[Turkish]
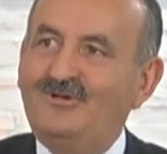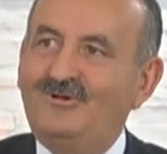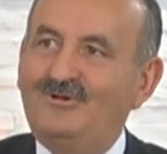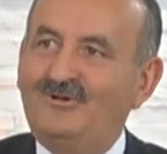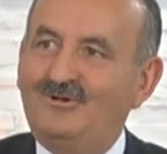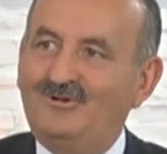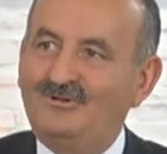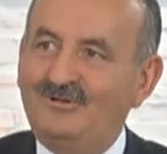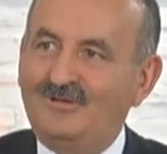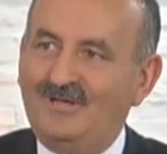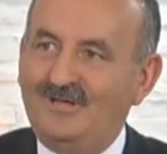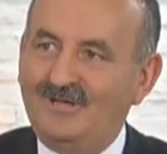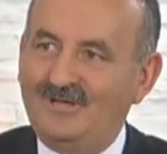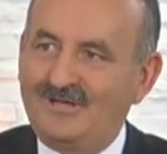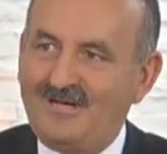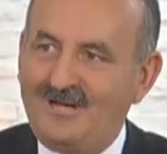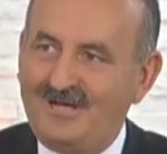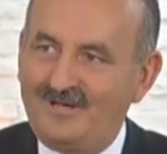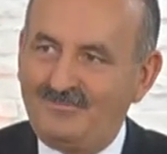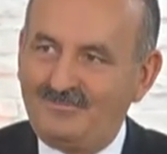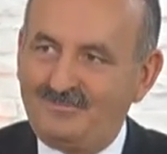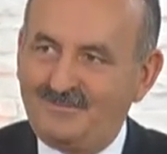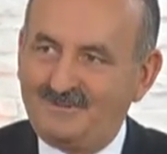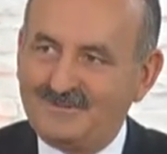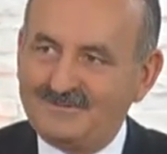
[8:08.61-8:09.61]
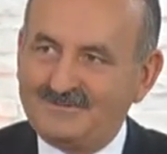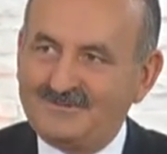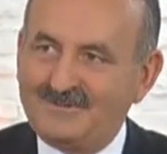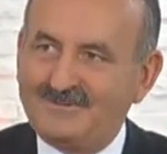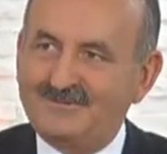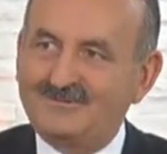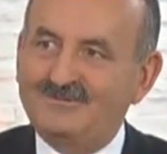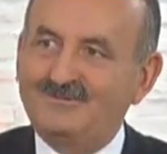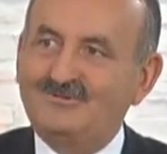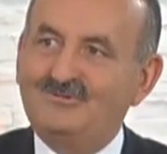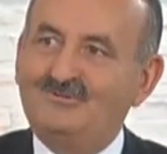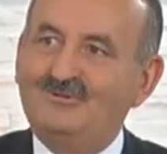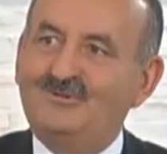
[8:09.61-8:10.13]
ondan kalp
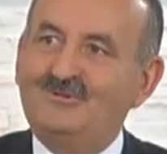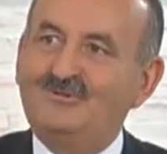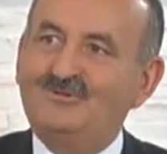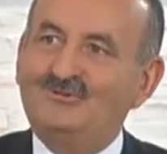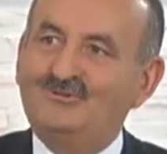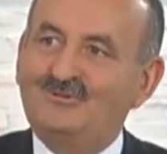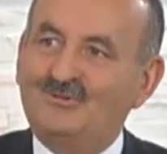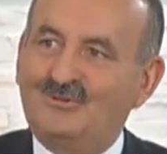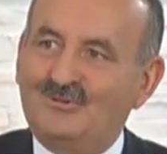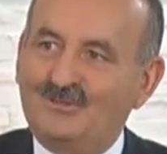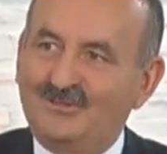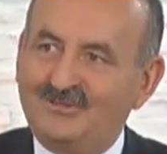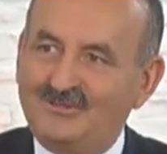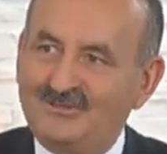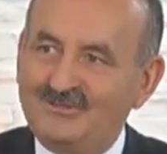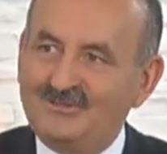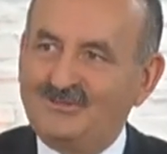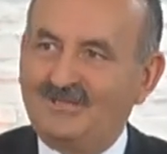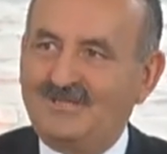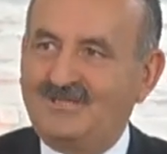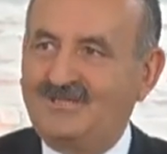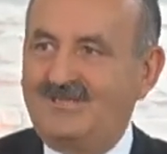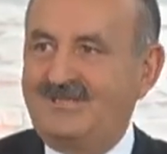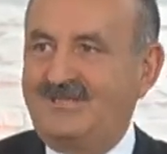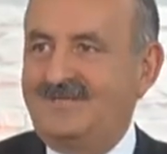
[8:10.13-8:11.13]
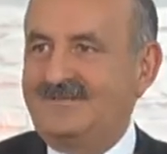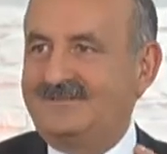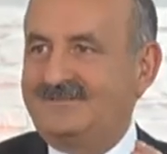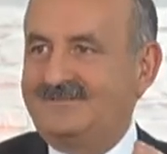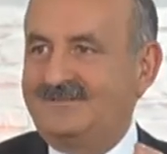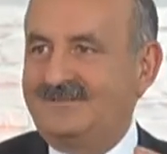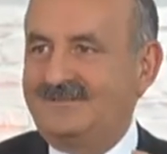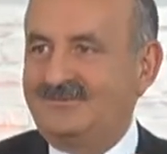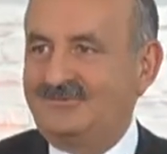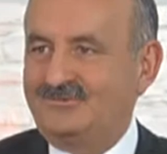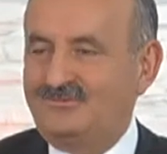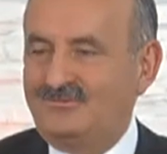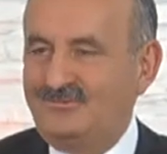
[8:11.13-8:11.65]
hastası diyor, sonra da şeker
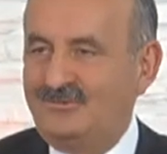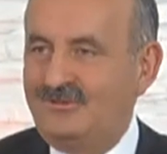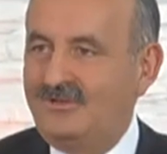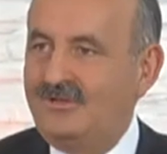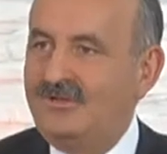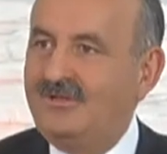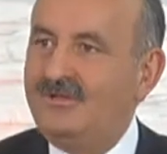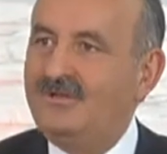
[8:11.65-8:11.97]
hastası diyor.